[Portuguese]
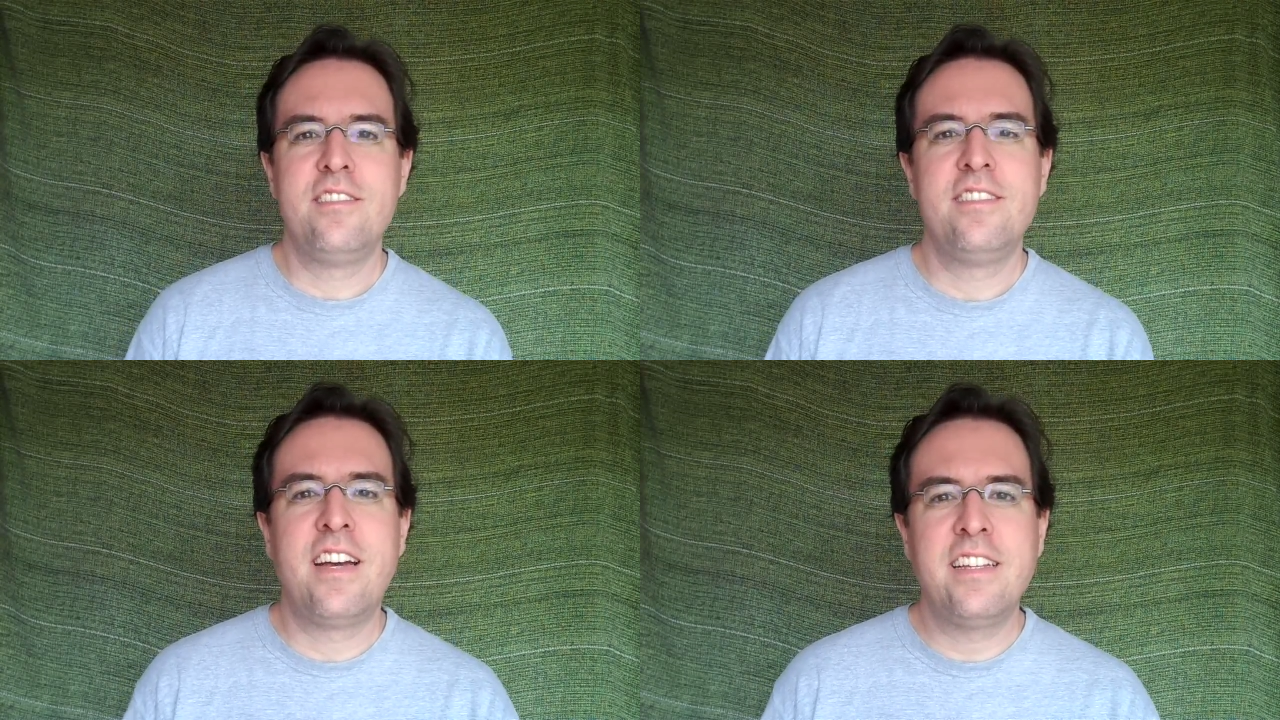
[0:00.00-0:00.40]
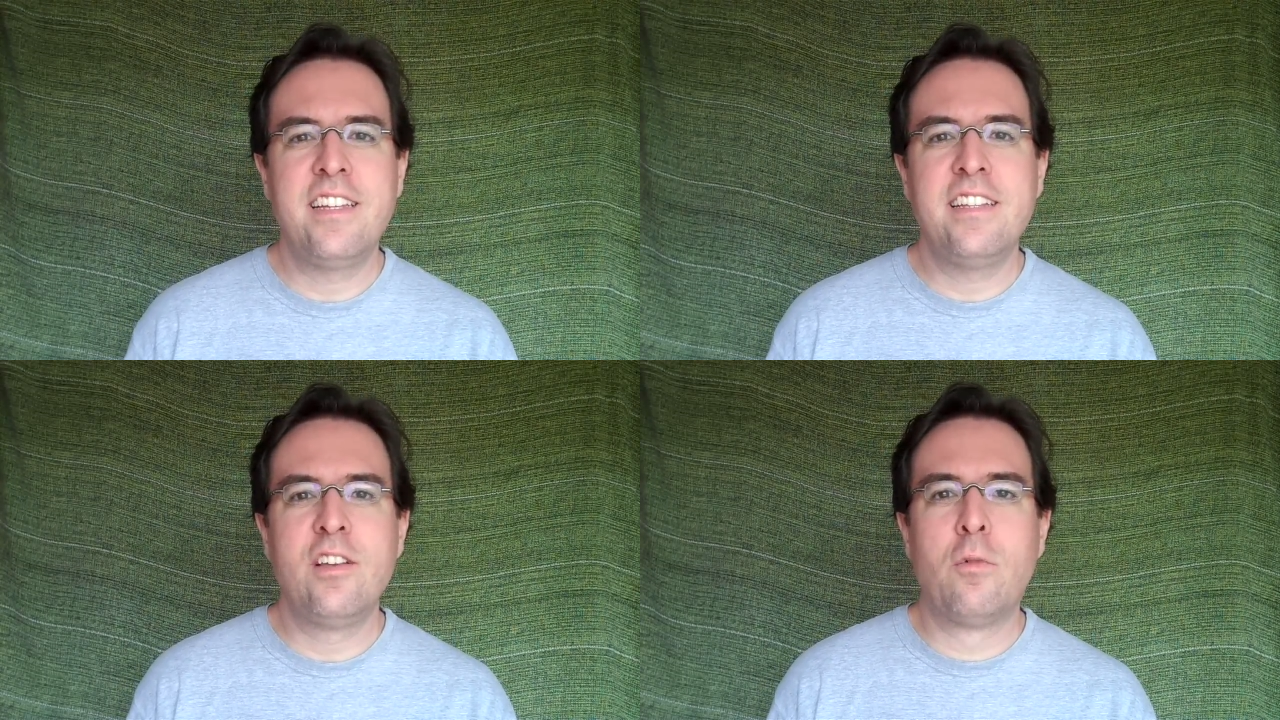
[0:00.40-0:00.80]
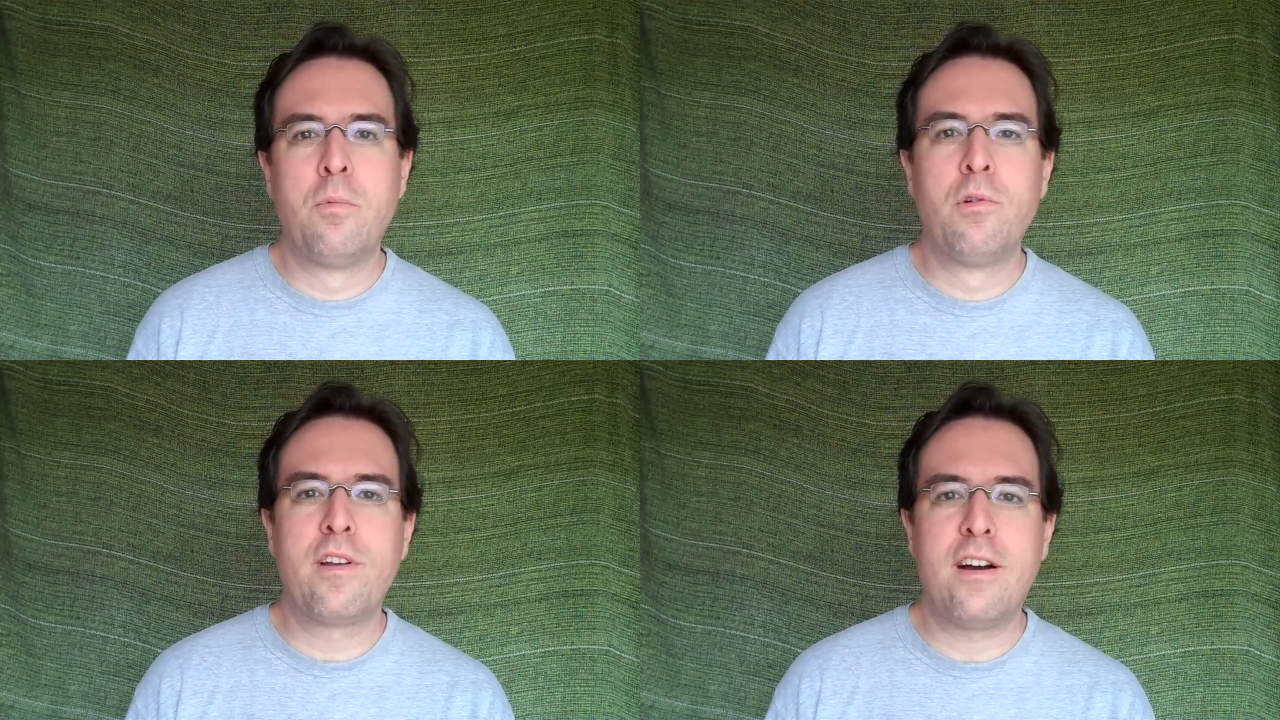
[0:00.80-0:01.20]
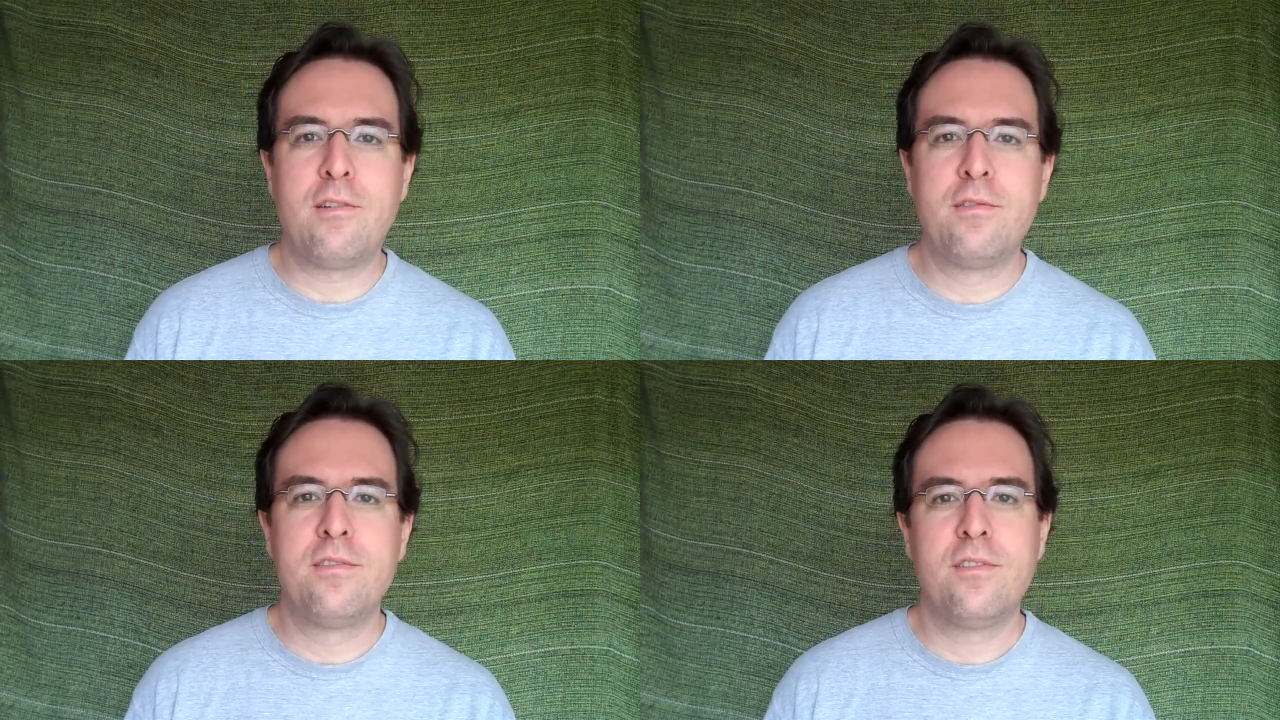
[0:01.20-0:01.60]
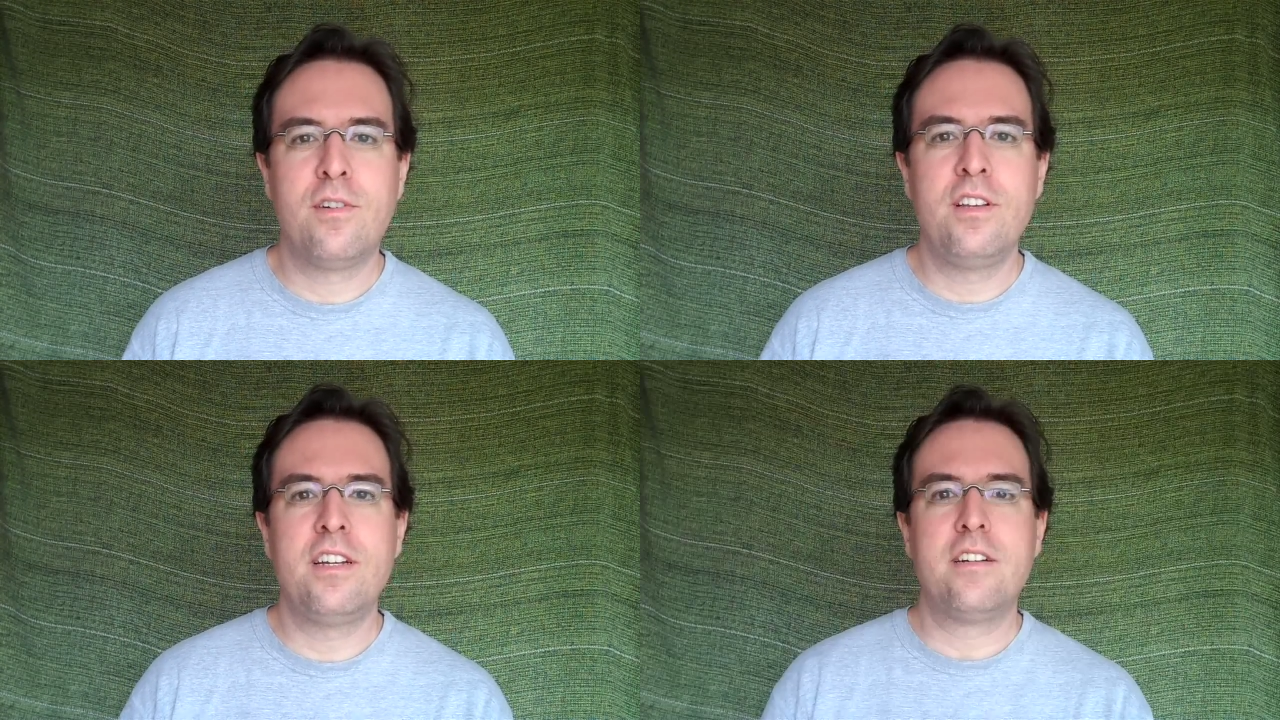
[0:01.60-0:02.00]
dá a entender o plural.
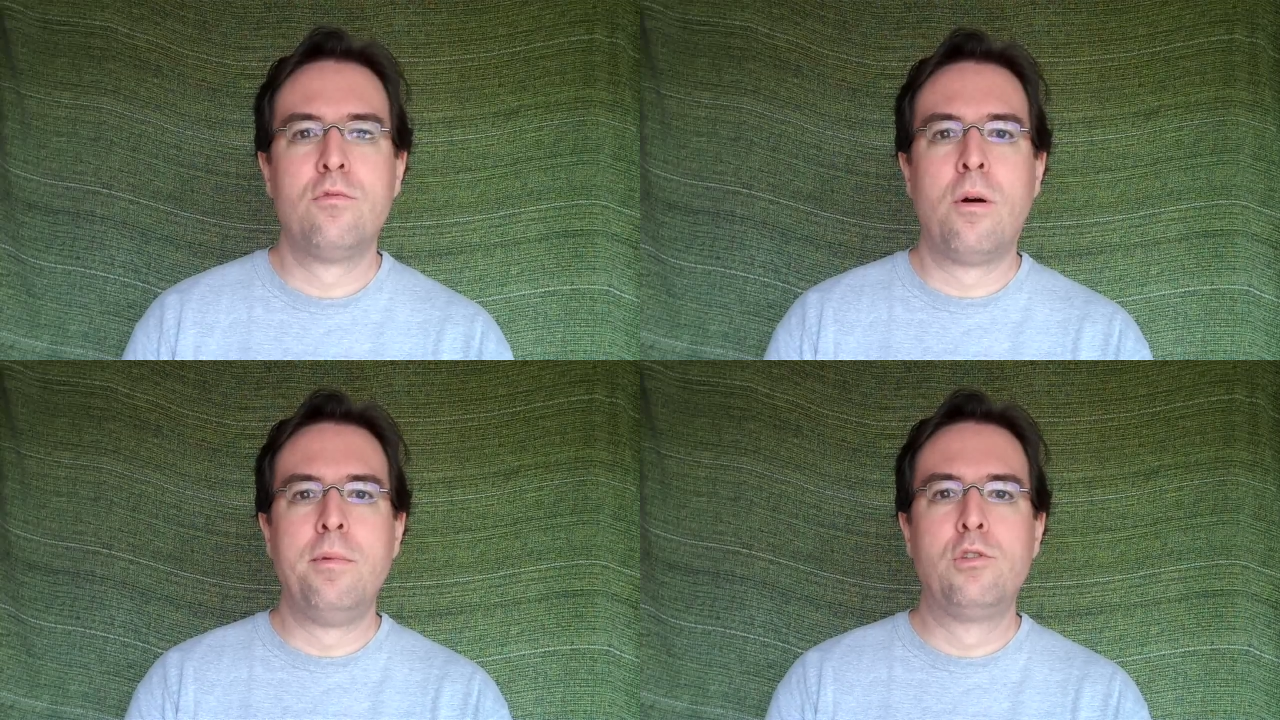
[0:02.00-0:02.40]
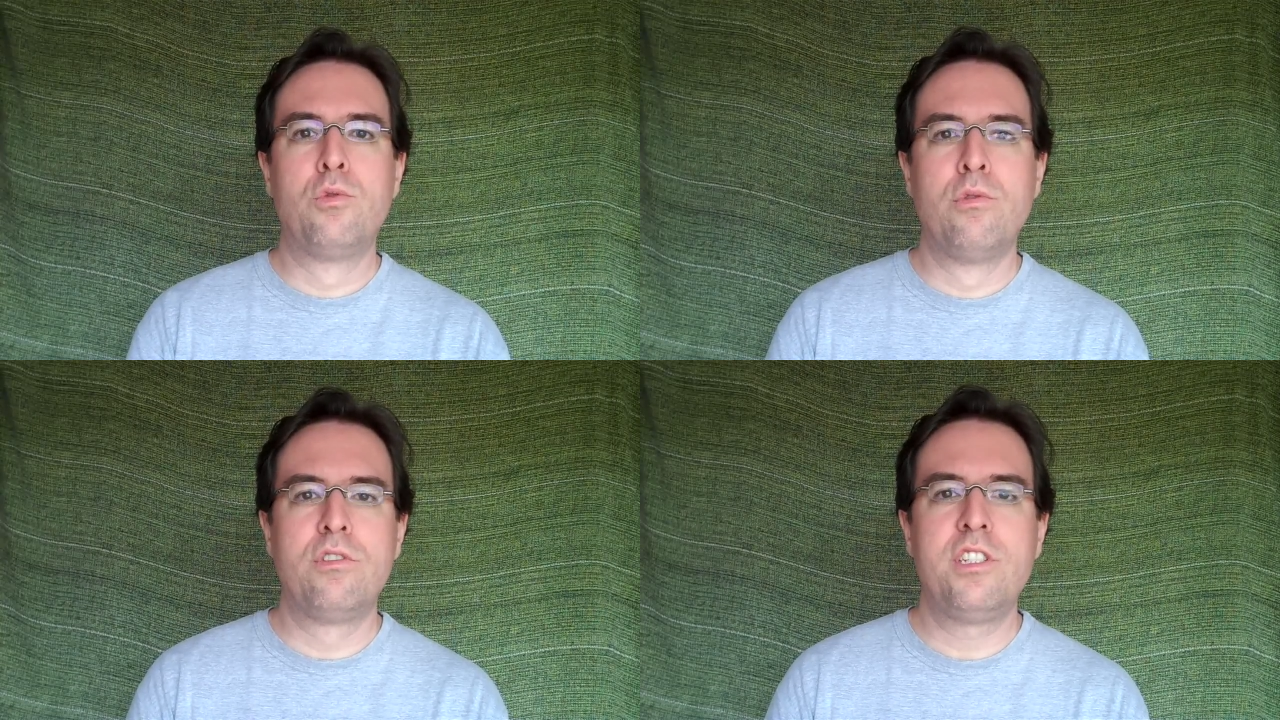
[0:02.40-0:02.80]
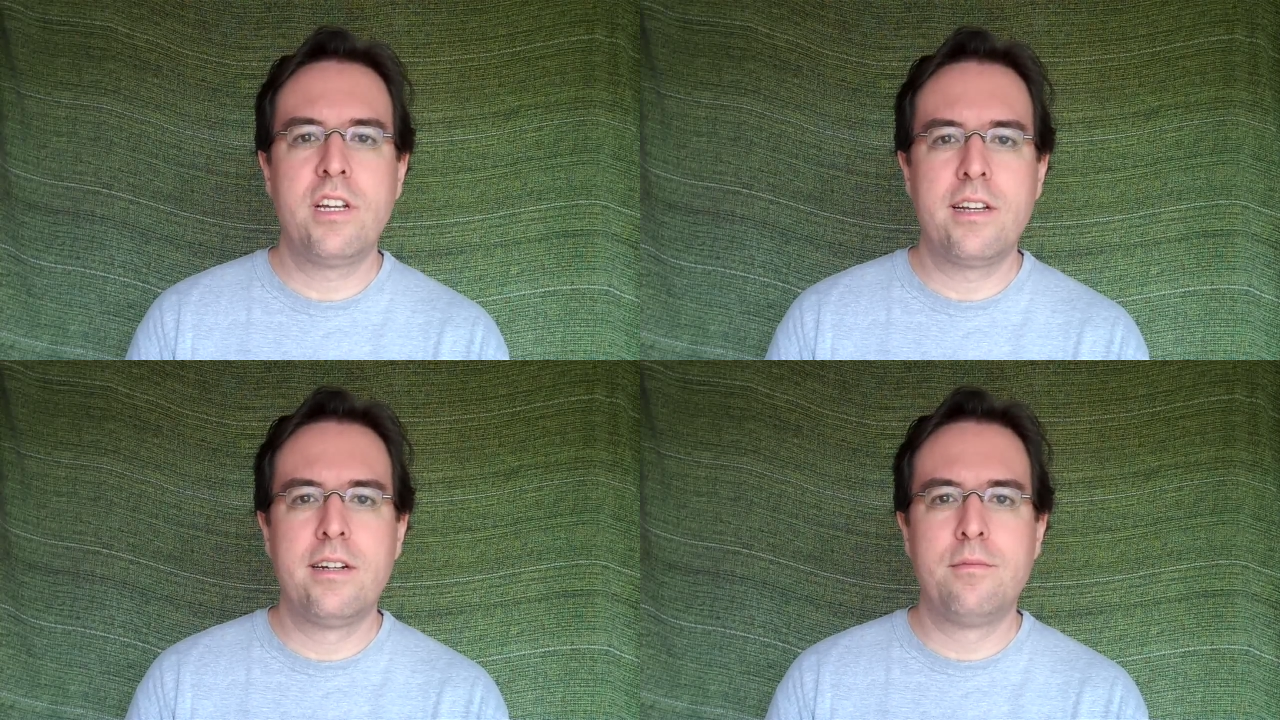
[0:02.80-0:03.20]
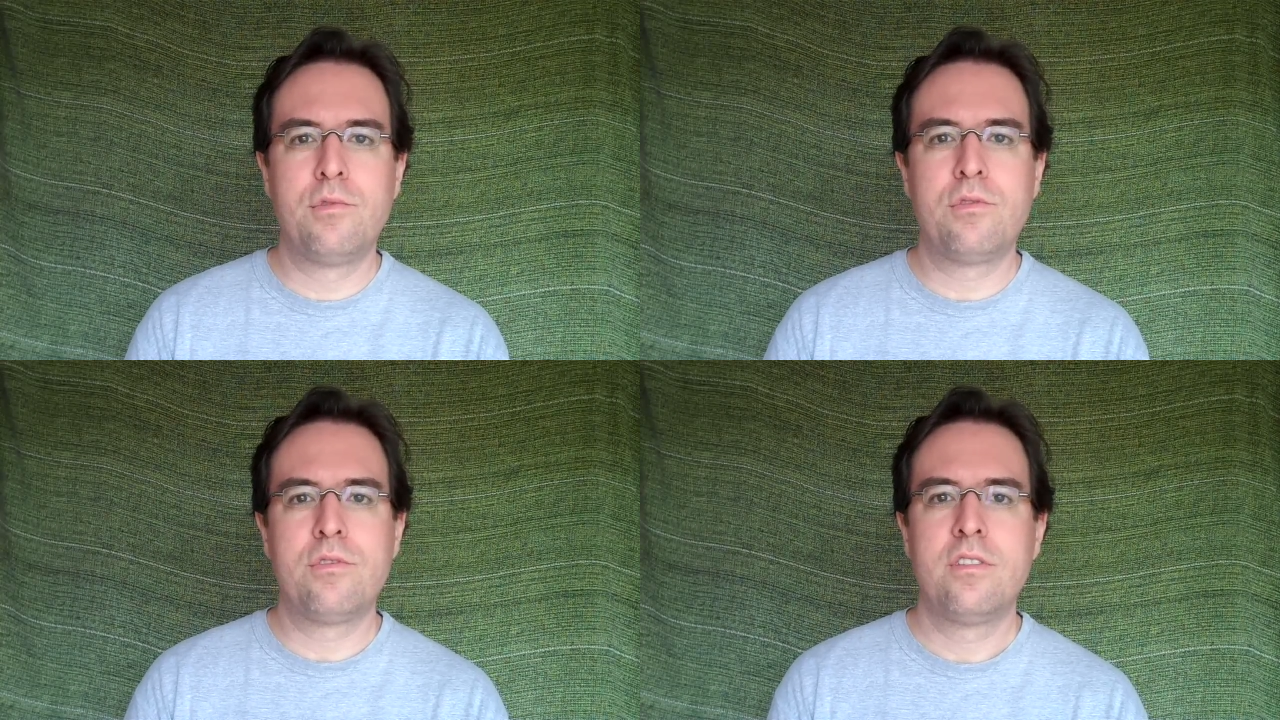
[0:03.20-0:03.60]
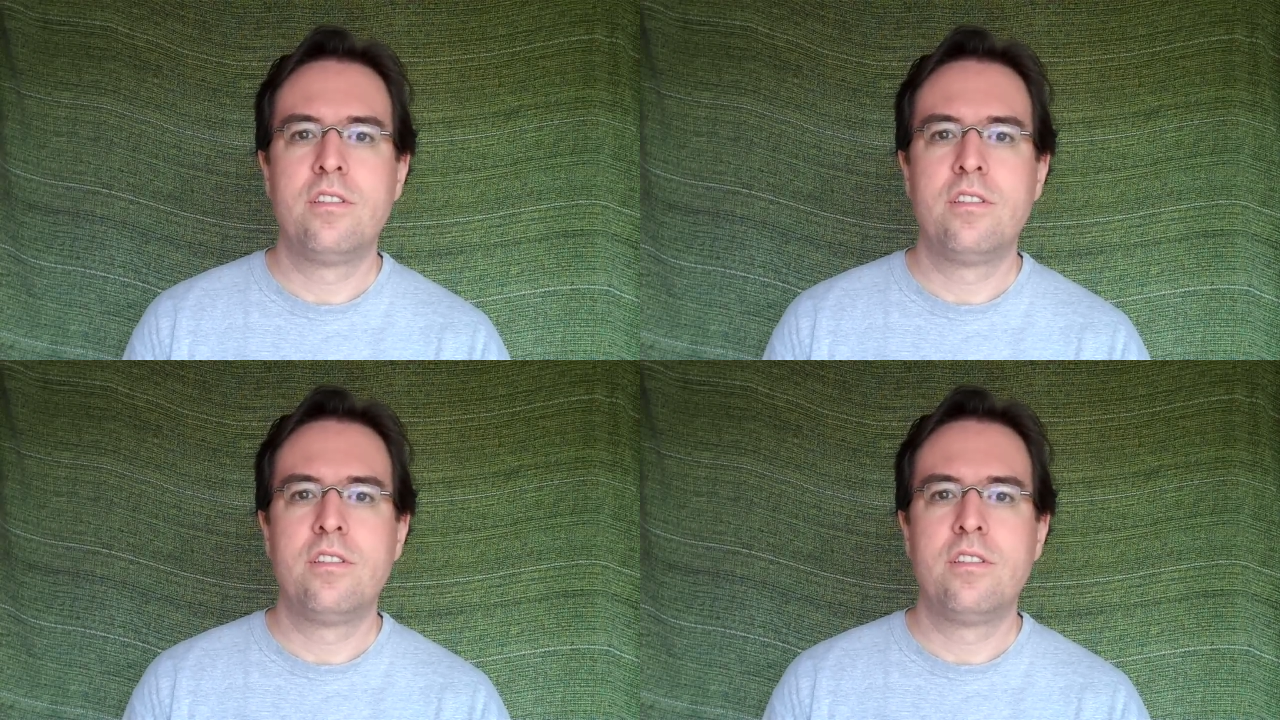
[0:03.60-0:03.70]
Olha o absurdo que chegamos.